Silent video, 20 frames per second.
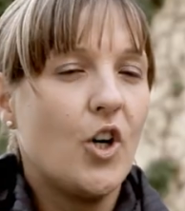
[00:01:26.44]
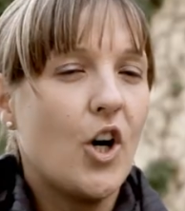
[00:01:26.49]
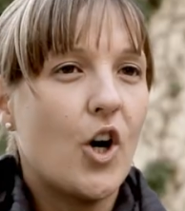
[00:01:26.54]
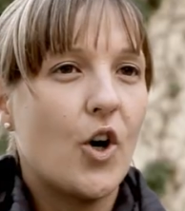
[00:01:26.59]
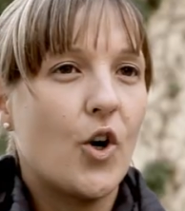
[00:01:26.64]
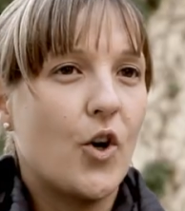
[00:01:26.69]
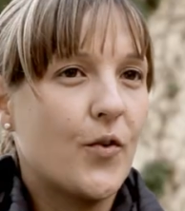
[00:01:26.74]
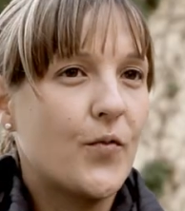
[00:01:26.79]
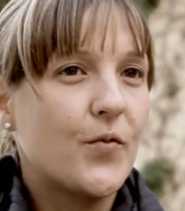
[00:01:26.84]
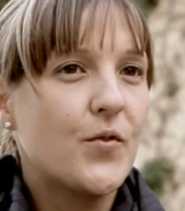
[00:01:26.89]

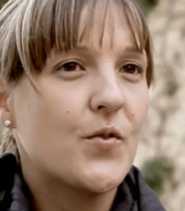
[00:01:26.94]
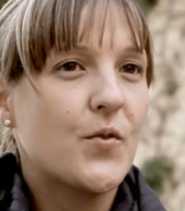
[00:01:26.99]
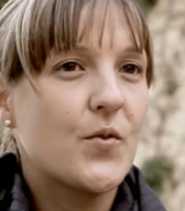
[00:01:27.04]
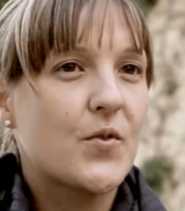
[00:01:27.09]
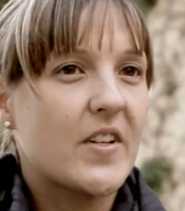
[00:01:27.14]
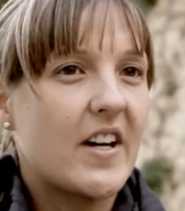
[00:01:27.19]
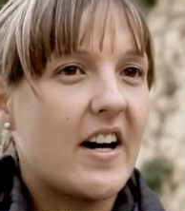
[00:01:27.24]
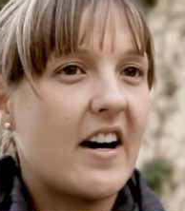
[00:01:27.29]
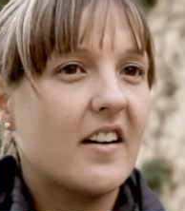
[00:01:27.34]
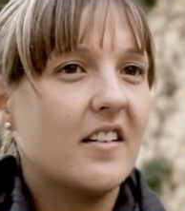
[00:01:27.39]
Ja, auch offen
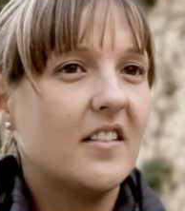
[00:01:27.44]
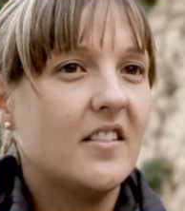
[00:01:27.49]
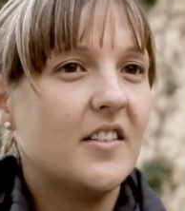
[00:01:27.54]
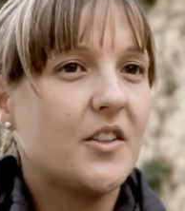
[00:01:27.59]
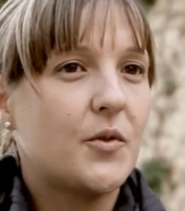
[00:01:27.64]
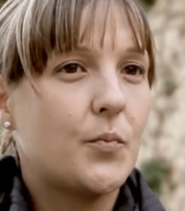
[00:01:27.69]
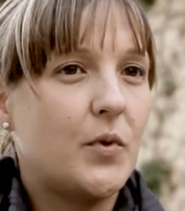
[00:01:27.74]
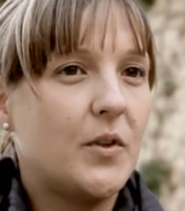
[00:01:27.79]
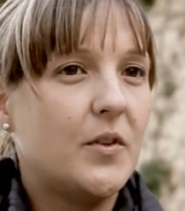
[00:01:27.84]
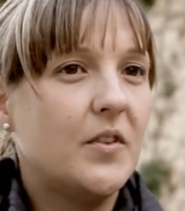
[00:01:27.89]
zu
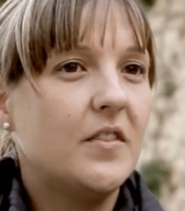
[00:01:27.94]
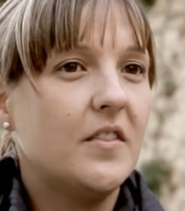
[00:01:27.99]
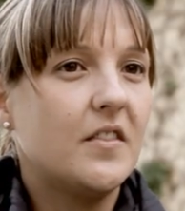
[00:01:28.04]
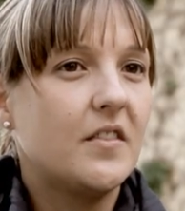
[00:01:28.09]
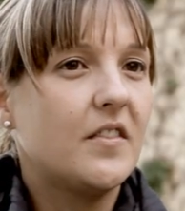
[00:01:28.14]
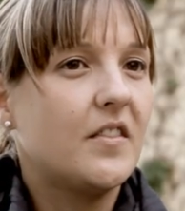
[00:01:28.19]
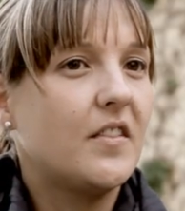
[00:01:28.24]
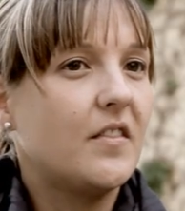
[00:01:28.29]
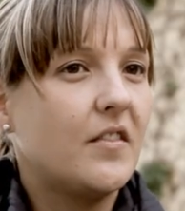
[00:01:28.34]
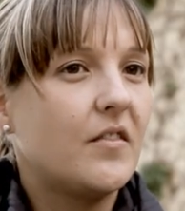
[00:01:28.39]
sagen, ich bin
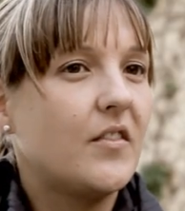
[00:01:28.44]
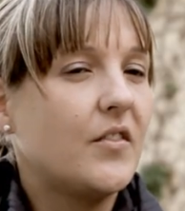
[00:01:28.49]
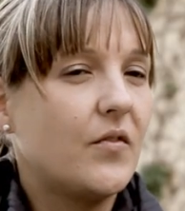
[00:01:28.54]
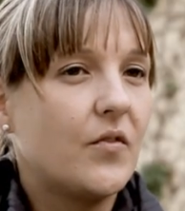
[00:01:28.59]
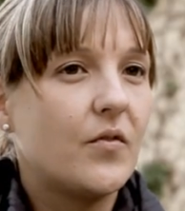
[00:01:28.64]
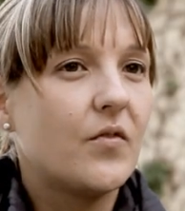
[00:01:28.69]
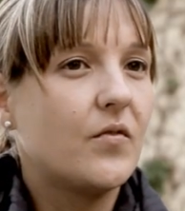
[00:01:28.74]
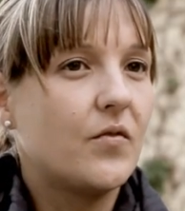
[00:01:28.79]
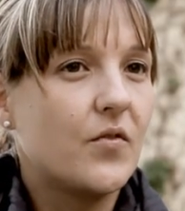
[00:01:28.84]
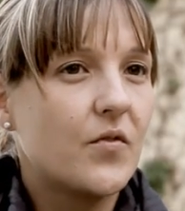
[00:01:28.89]

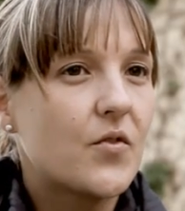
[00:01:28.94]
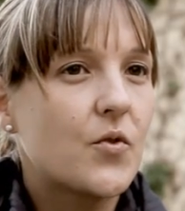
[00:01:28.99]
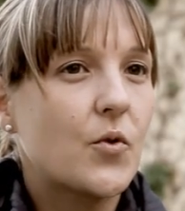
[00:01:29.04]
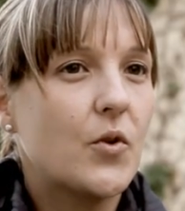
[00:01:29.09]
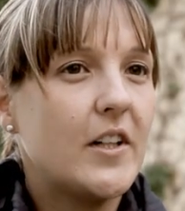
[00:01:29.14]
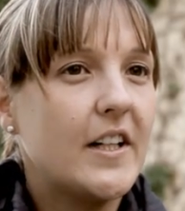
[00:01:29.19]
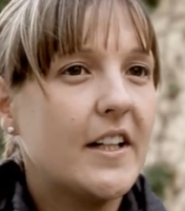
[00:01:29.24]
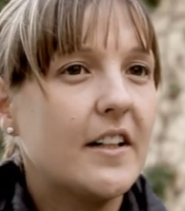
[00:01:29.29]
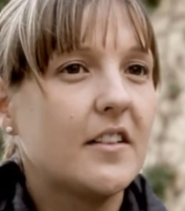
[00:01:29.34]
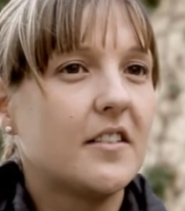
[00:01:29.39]

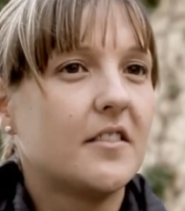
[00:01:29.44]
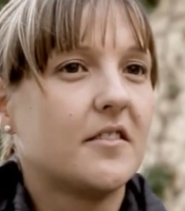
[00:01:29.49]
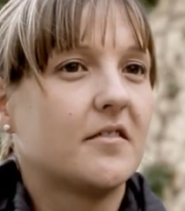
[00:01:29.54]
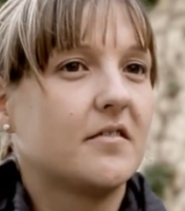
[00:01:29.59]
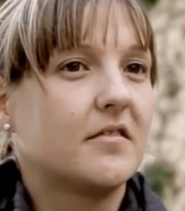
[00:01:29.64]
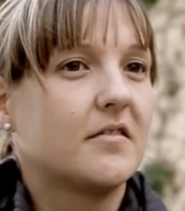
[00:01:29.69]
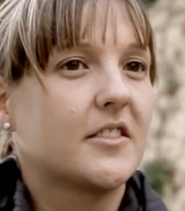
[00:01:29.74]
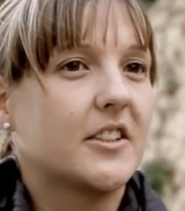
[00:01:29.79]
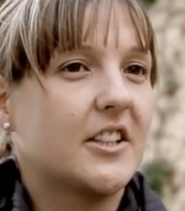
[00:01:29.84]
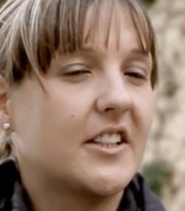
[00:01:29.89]
zur
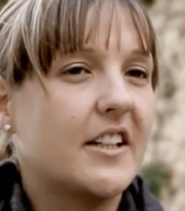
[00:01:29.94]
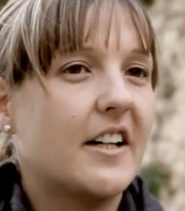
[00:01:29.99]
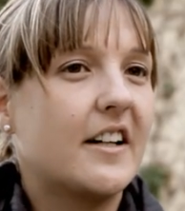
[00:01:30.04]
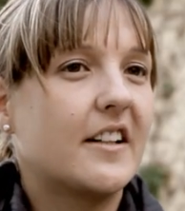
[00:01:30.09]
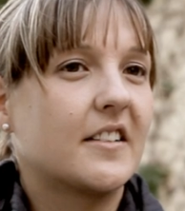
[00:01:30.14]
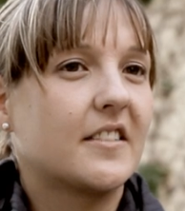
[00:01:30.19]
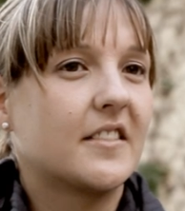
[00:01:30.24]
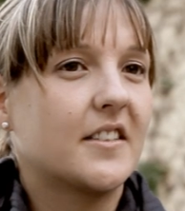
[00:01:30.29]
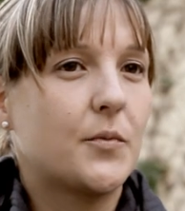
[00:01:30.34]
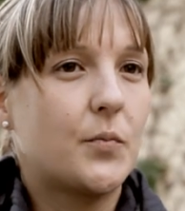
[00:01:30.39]
Linken
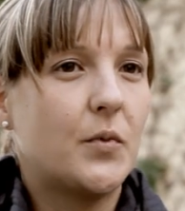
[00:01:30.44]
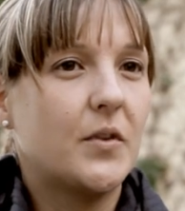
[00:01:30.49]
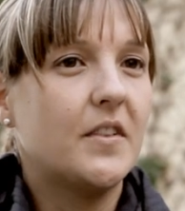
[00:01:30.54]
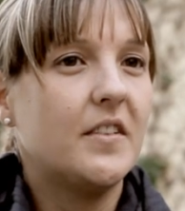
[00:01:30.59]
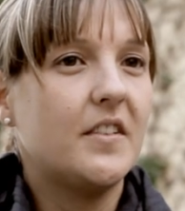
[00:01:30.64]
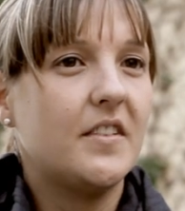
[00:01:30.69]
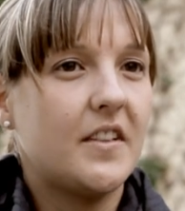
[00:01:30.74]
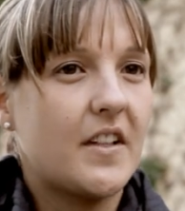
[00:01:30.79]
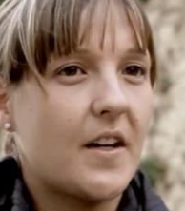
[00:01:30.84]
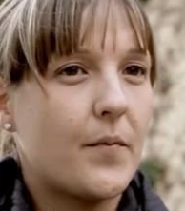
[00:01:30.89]
gegangen. Ich
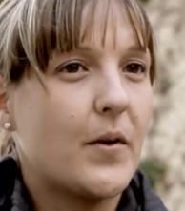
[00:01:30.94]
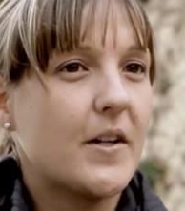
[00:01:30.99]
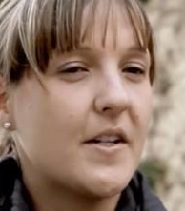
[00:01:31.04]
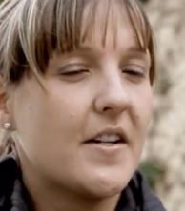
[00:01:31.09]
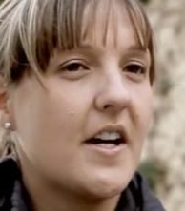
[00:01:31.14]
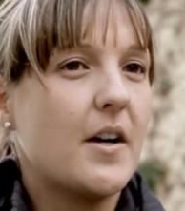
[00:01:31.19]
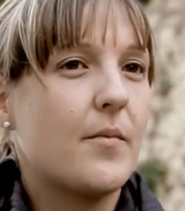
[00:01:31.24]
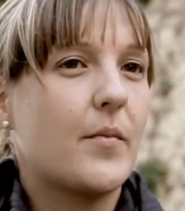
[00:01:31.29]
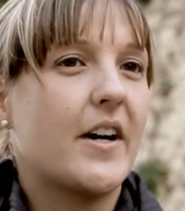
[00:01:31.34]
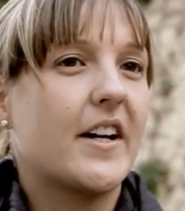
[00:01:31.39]
bin der
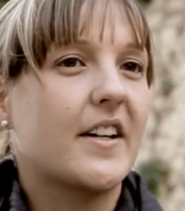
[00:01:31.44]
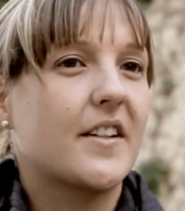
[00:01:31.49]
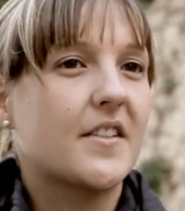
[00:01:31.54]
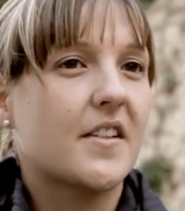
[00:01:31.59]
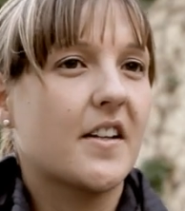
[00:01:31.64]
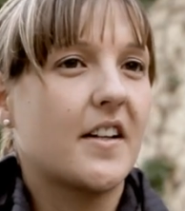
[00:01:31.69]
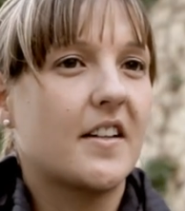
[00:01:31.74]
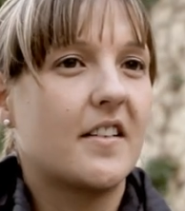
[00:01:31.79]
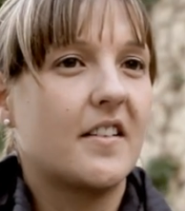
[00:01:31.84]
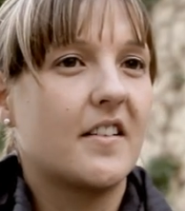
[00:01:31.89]
Partei
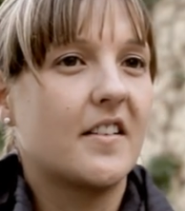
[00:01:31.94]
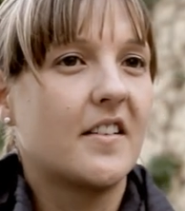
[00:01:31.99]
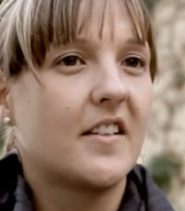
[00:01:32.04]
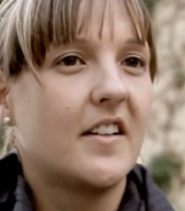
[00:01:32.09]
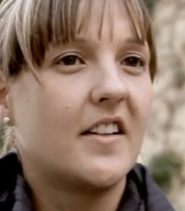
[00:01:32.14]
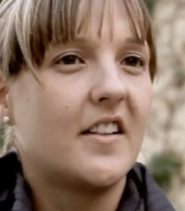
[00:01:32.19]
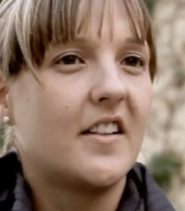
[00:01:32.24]
beigetreten.